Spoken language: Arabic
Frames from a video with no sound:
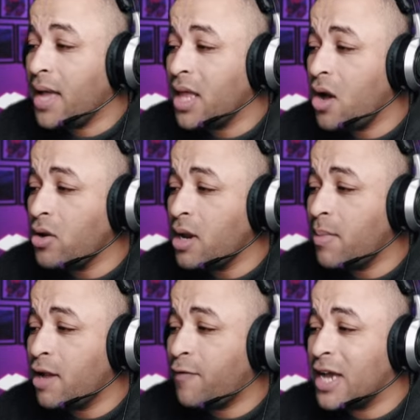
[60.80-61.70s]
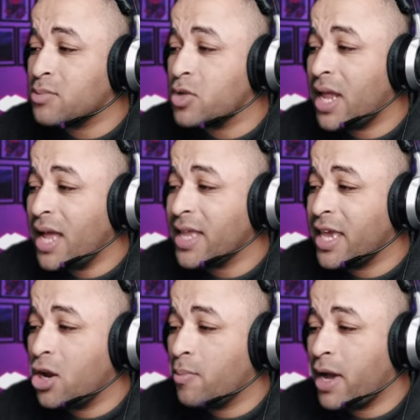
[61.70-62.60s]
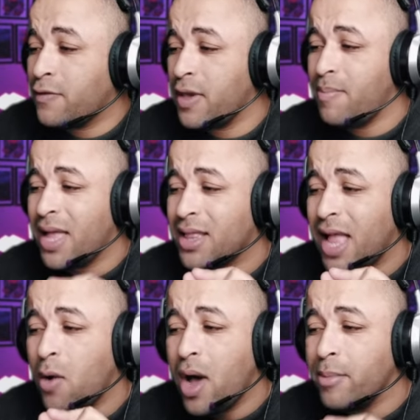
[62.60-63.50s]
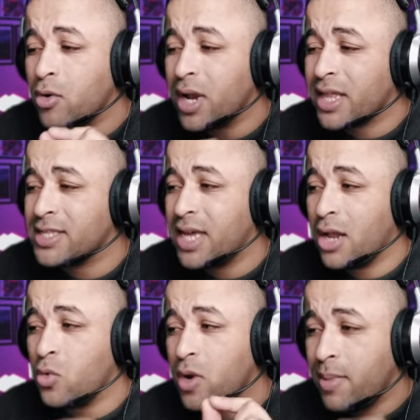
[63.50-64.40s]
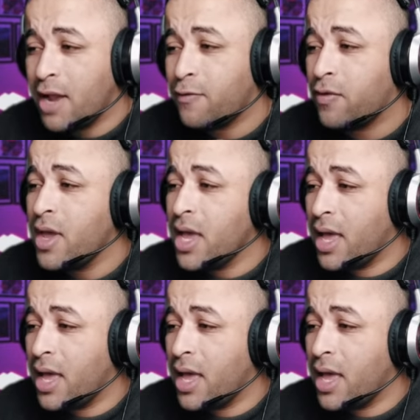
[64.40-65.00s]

بعدها هون الملف حجمه 3 كيلو بايت فيه بعض الاوامر والاختصارات والملف